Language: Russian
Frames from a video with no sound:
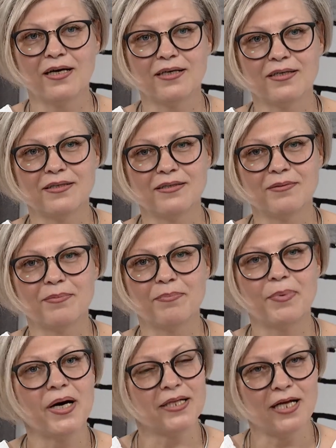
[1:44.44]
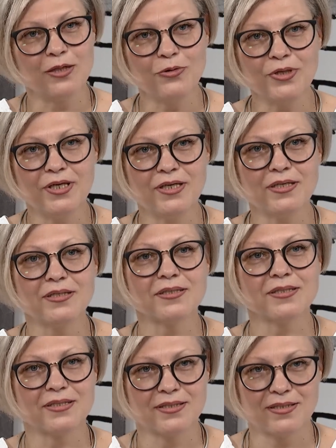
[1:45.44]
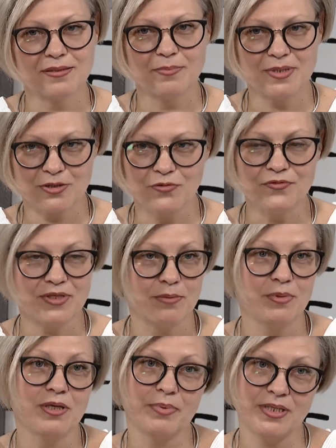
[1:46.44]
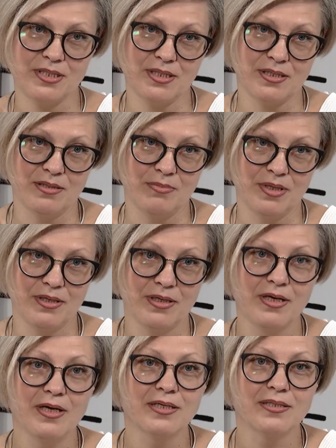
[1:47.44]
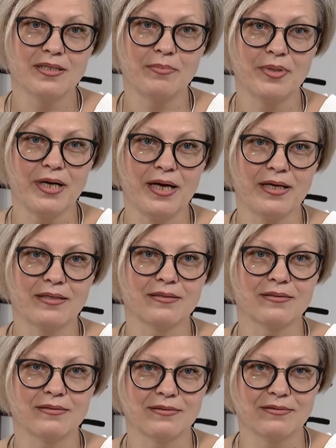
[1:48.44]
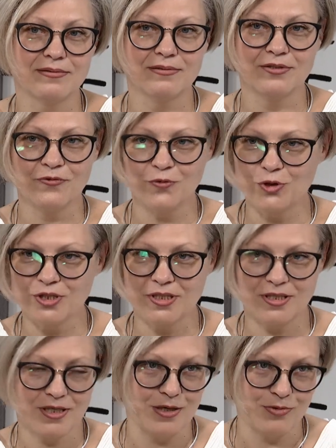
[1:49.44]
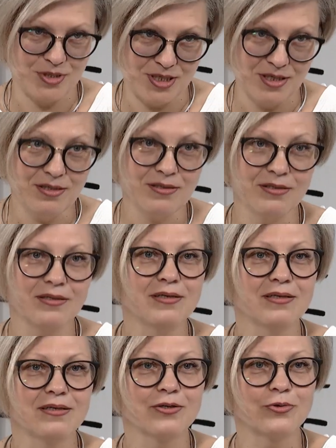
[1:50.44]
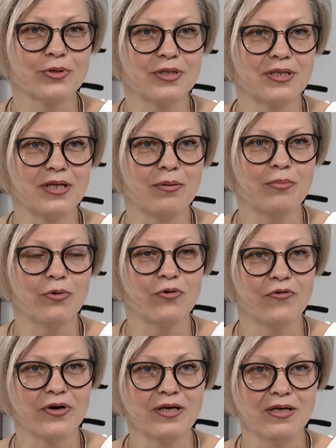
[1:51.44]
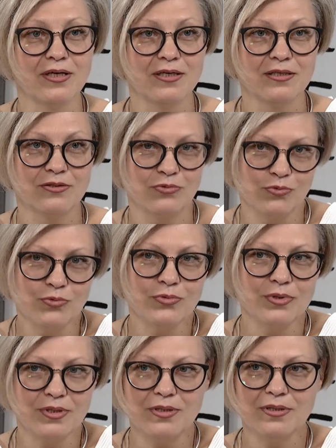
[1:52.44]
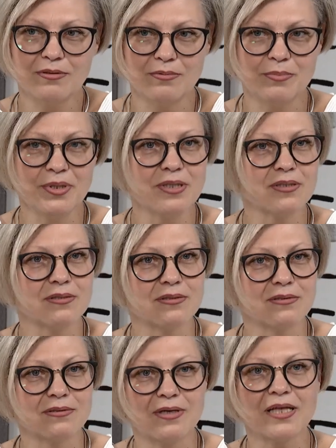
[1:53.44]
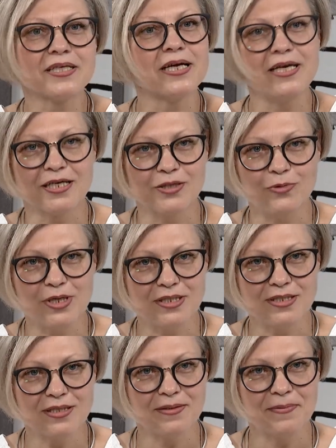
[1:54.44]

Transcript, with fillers: э, по аналогии с московскими непоседами. Собрали э, творческих людей города Тамбова, ну и мы откликнулись